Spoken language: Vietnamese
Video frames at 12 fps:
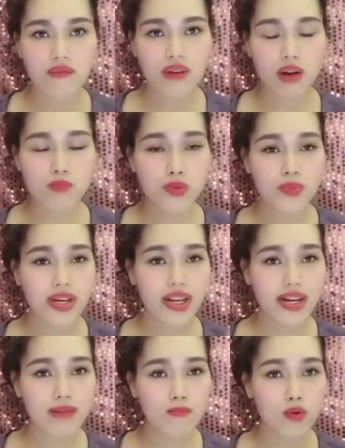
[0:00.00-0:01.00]
và hồng nhung nghĩ
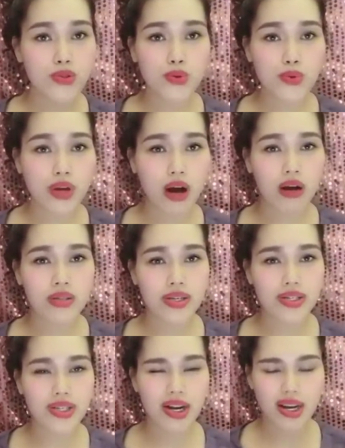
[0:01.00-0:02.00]
là cái mối thù đó
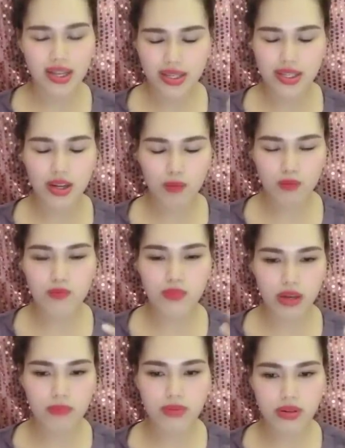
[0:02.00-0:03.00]
thì chắc là trong
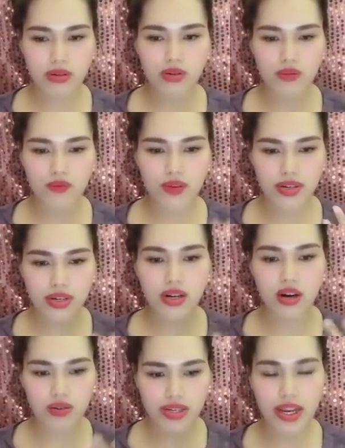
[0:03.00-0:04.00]
tiềm thức nó vẫn
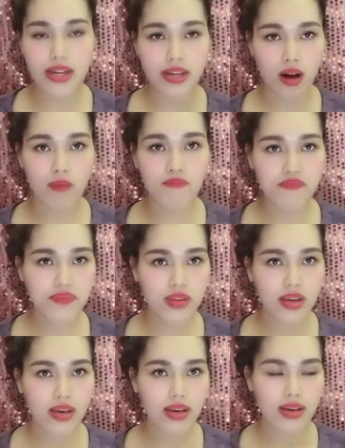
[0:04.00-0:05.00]
còn nhen nhóm
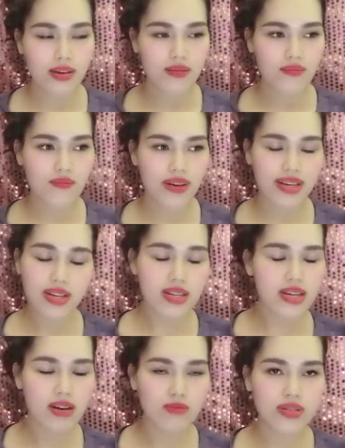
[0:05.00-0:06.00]
và ít
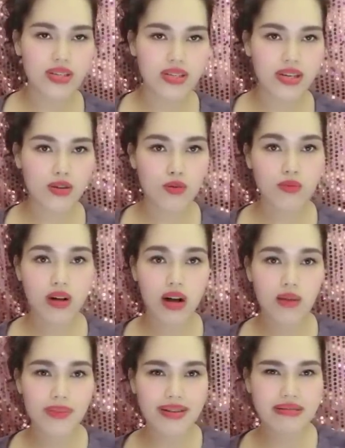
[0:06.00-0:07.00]
nhiều gì thì cũng
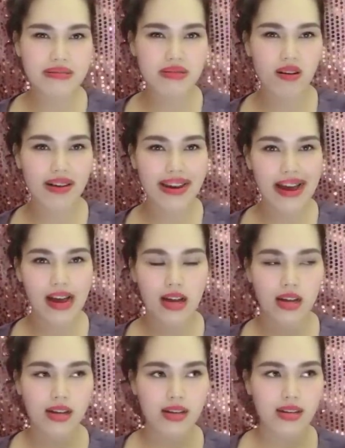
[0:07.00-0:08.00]
có một cái sự gọi là
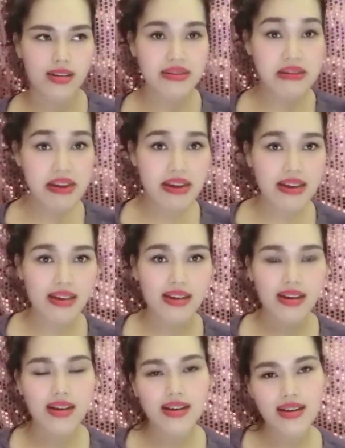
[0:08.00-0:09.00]
đi
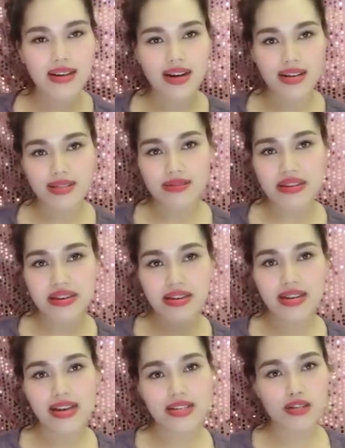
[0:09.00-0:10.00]
à, từ
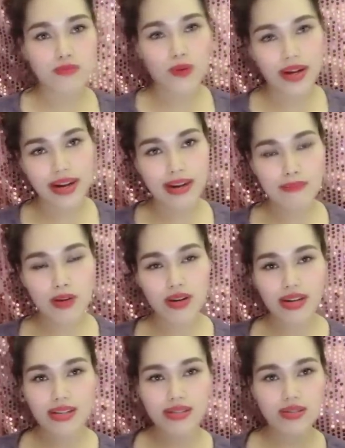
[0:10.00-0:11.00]
đi đây trong ngoặc kép đó
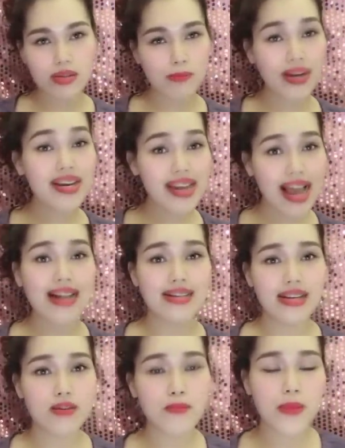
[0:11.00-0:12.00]
là cái sự bắt nạt
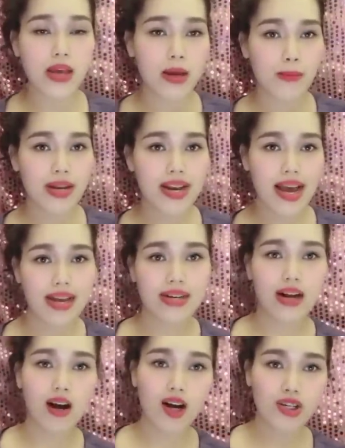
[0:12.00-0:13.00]
đấy bắt nạt
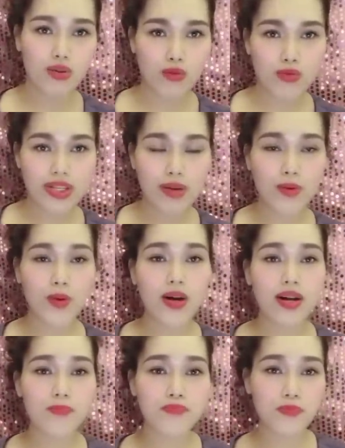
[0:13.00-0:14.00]
con của cô giáo
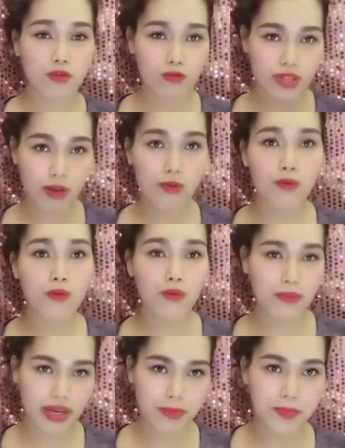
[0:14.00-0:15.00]
cô giáo cũ của
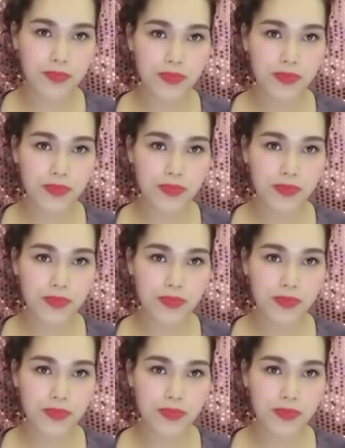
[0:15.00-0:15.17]
mình